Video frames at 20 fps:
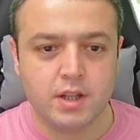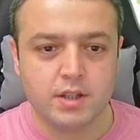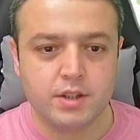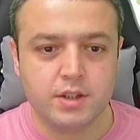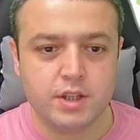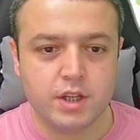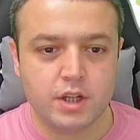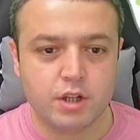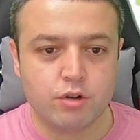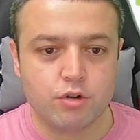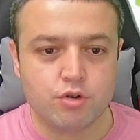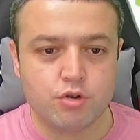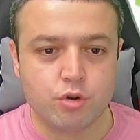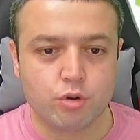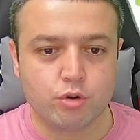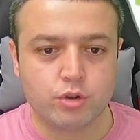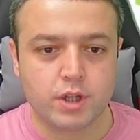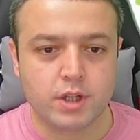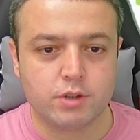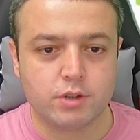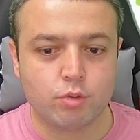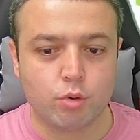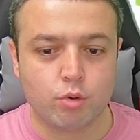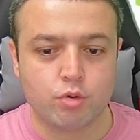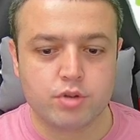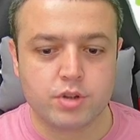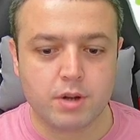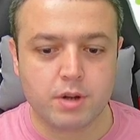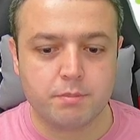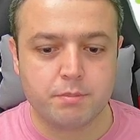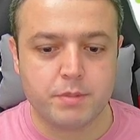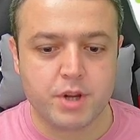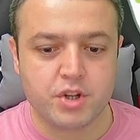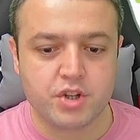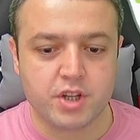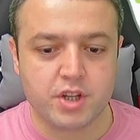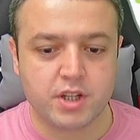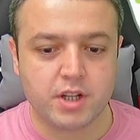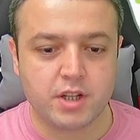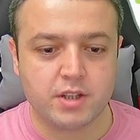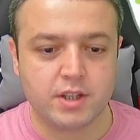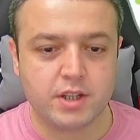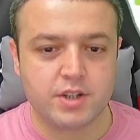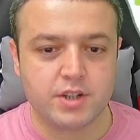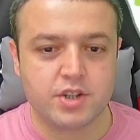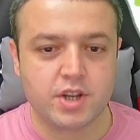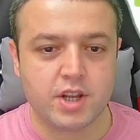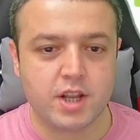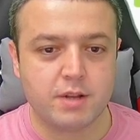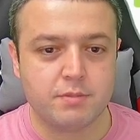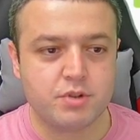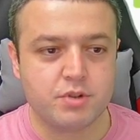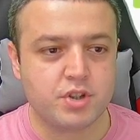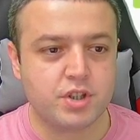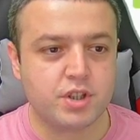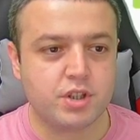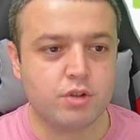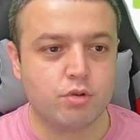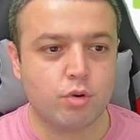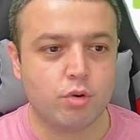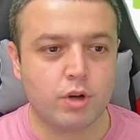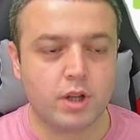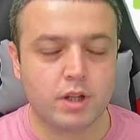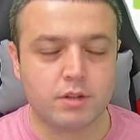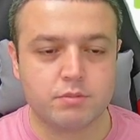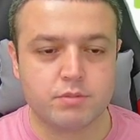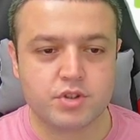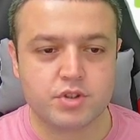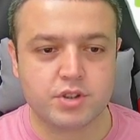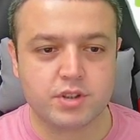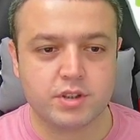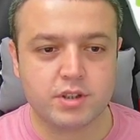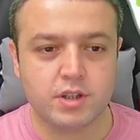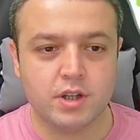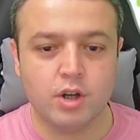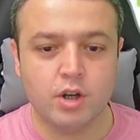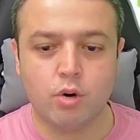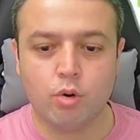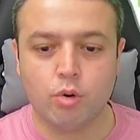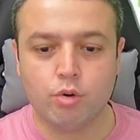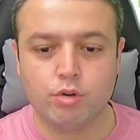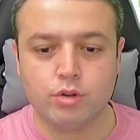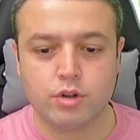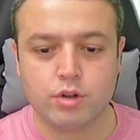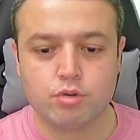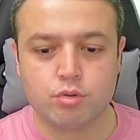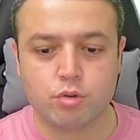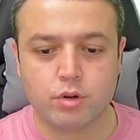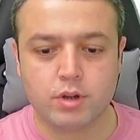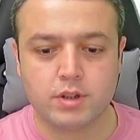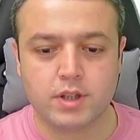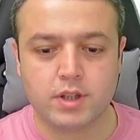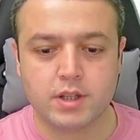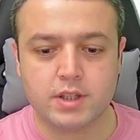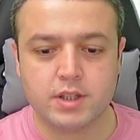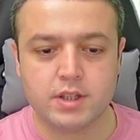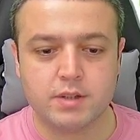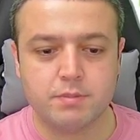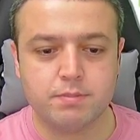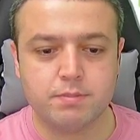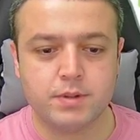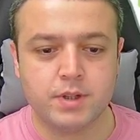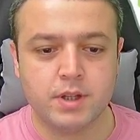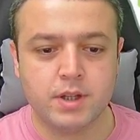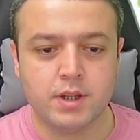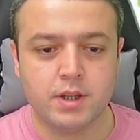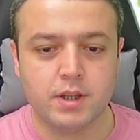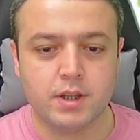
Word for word: Diego Jota 95 genel derece gelmiş. 2 gol atmıştı. Oyuna sonradan girip e,